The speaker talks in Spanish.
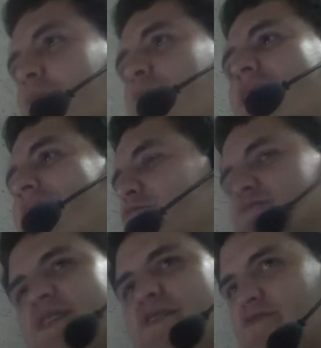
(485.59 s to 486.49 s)
que pedía un
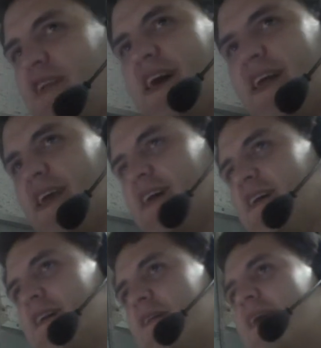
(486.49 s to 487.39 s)
centro al área.
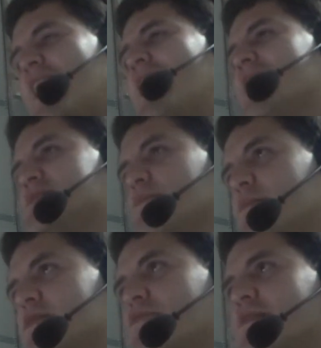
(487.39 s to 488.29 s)
En ese
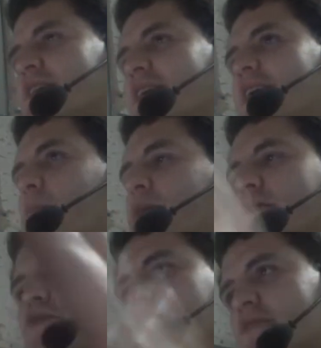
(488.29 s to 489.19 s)
momento el Tigre ya
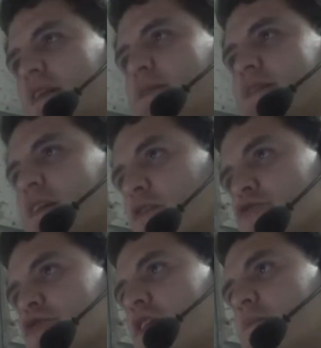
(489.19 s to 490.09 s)
perdió totalmente el
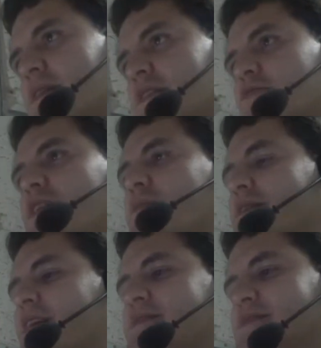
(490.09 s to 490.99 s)
control del partido.
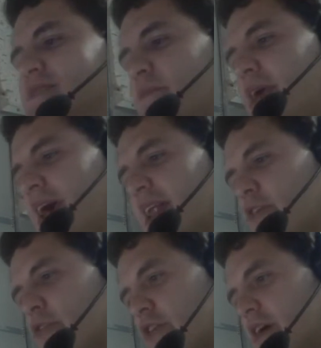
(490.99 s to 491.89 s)
Libertad se sabía
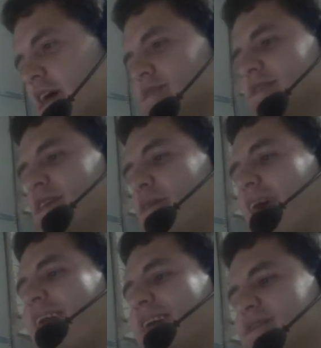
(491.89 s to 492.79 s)
ganador, se
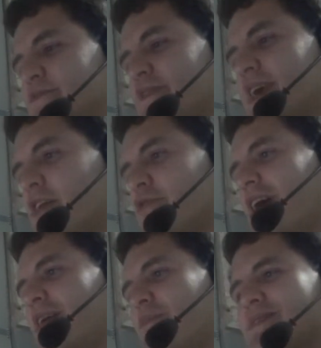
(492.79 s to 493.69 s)
sabía clasificado y
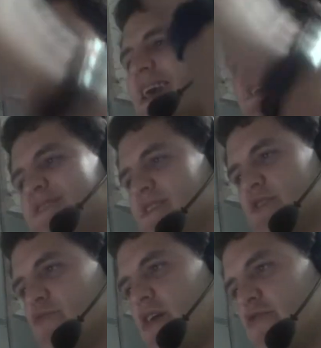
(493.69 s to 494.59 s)
además casi
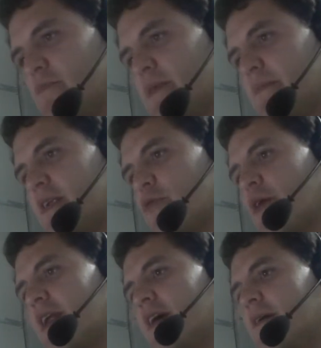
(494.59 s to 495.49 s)
asegurando el primer
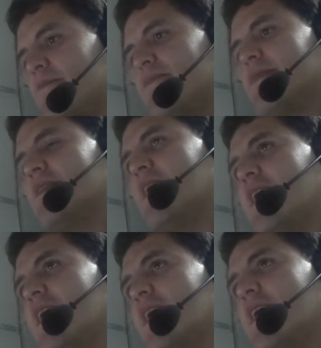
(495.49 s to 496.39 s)
lugar
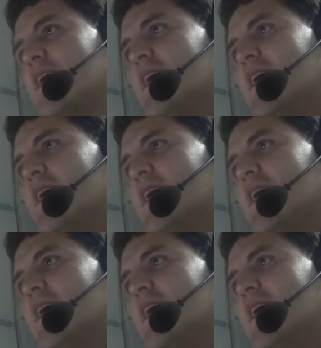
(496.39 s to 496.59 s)
de,